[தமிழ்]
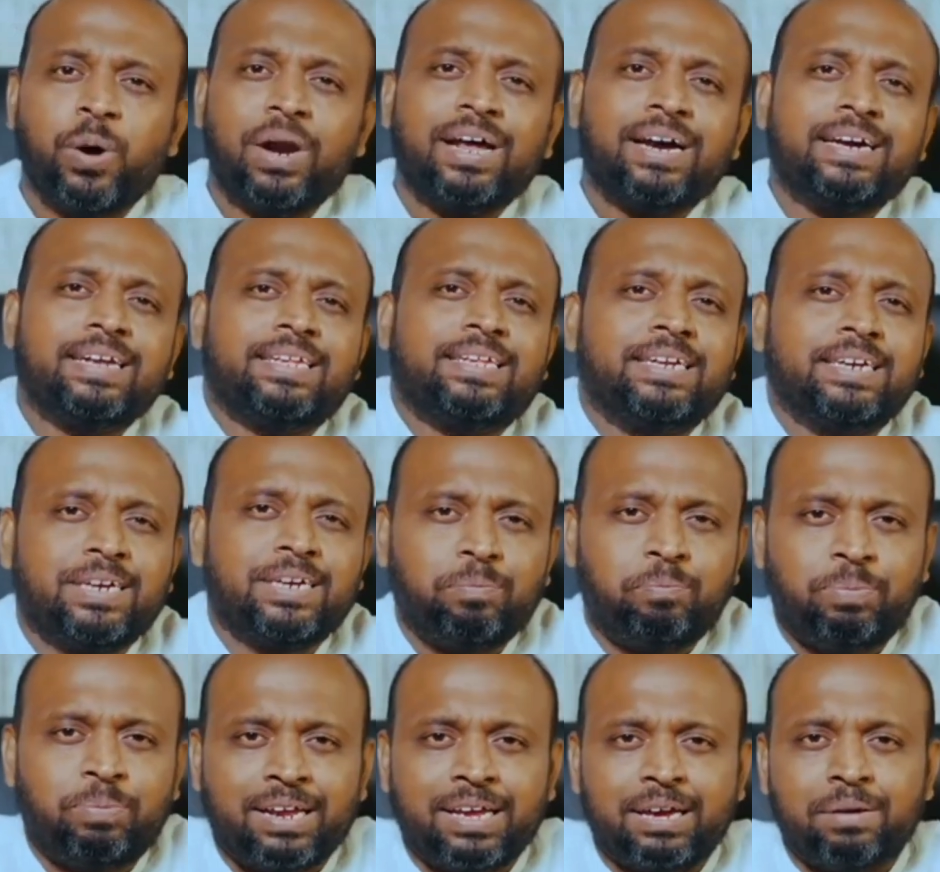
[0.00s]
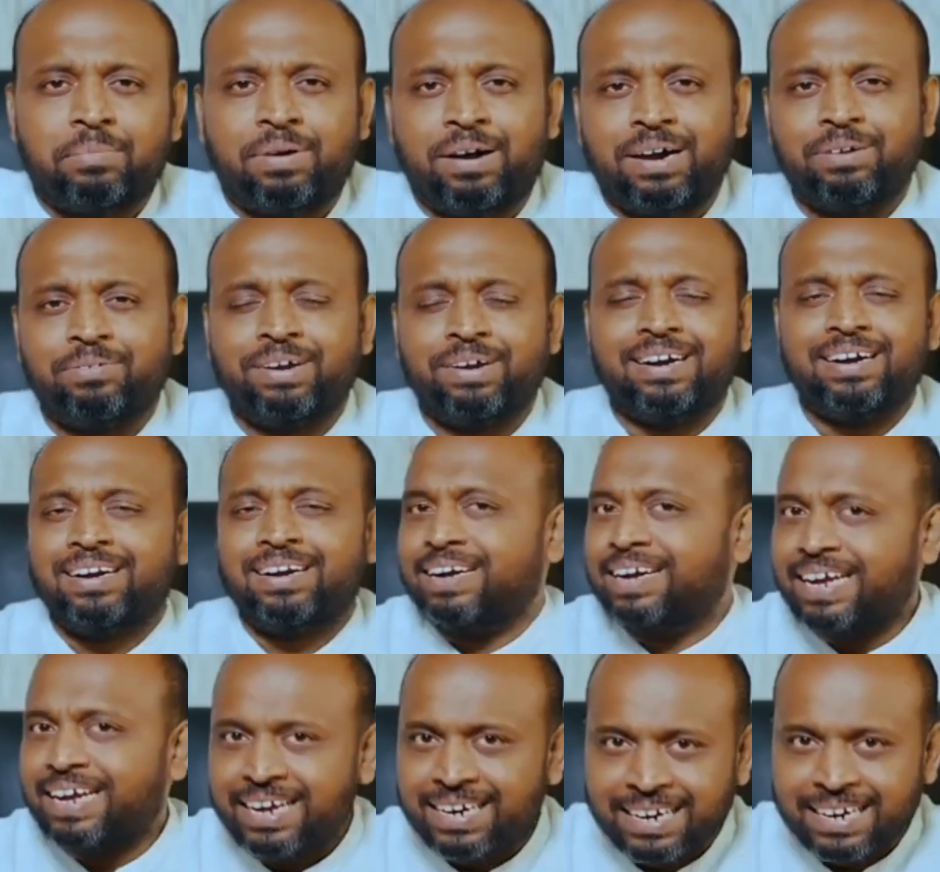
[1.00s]
உலகத்துக்கு பிரியமானவைகள்
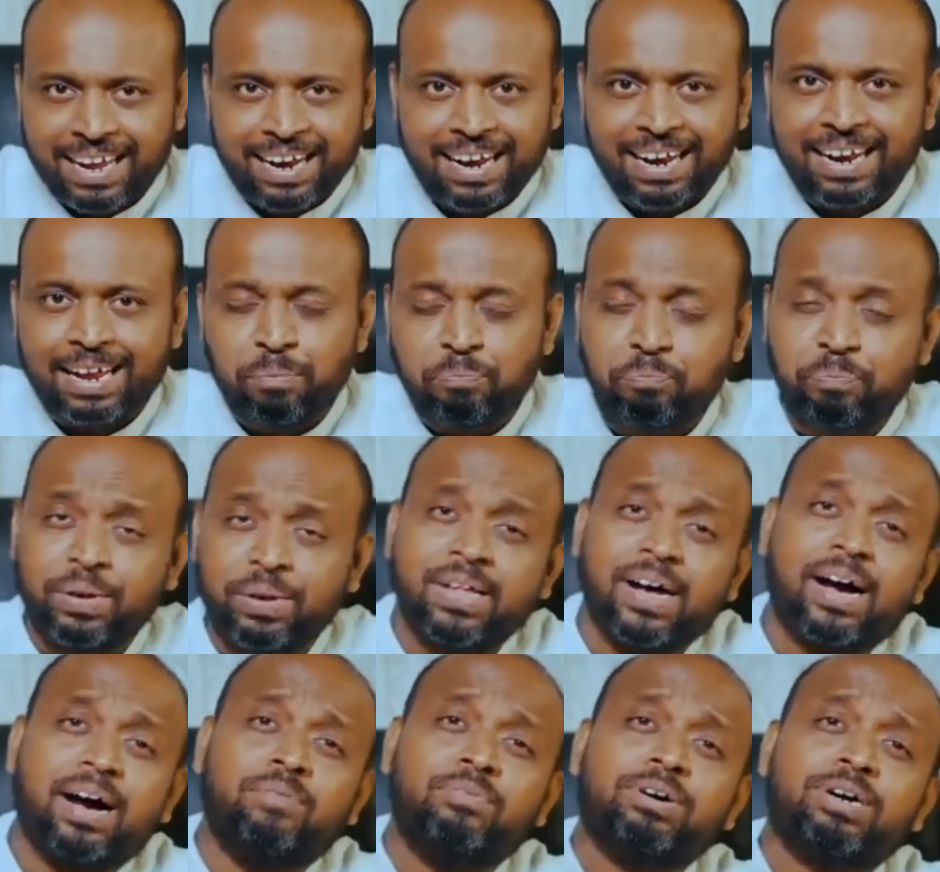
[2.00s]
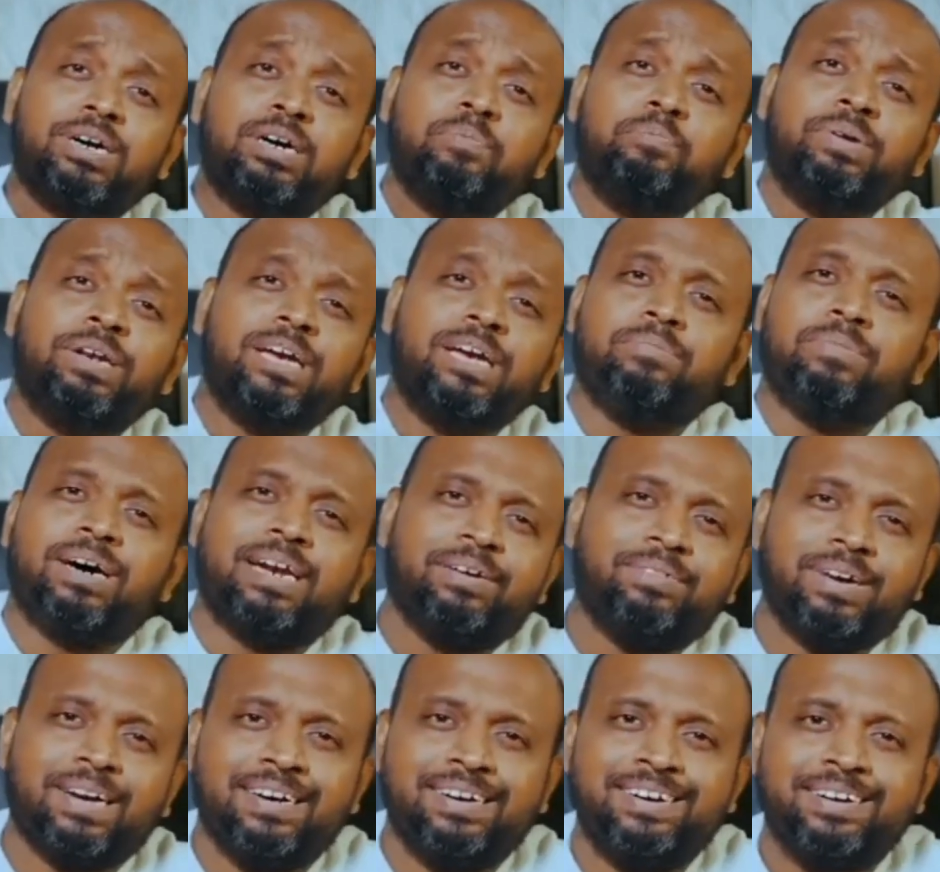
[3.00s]
என்றல்ல பிதாவுக்கு
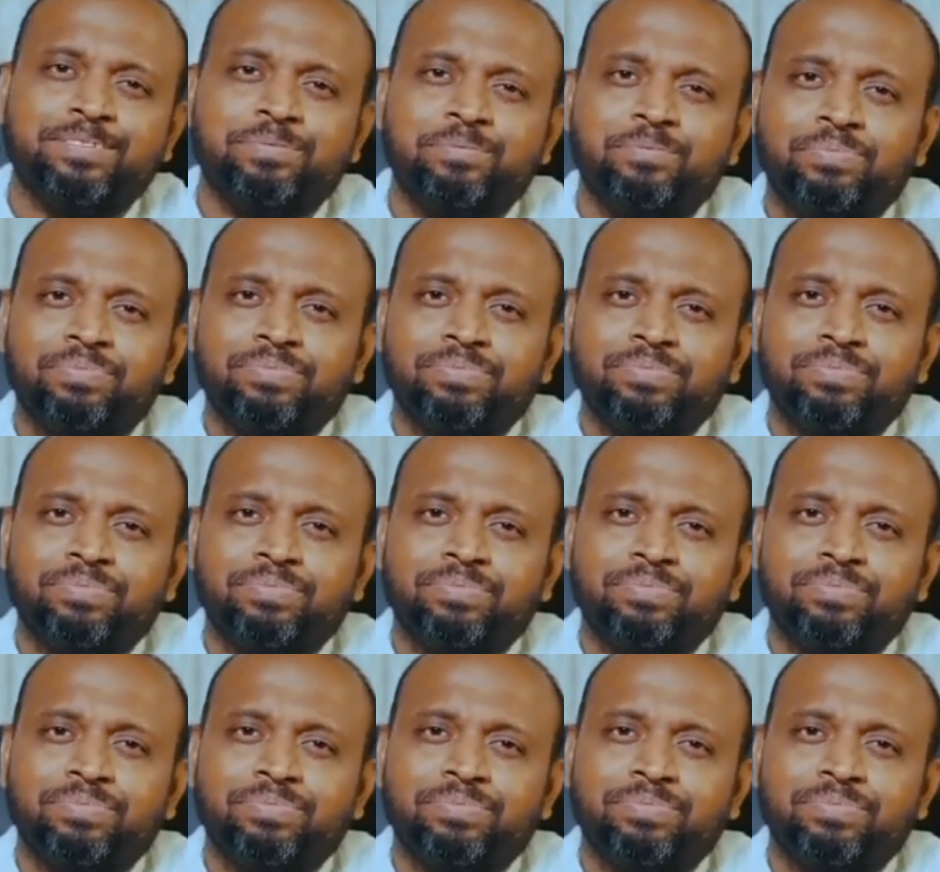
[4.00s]
பிரியமானவைகள்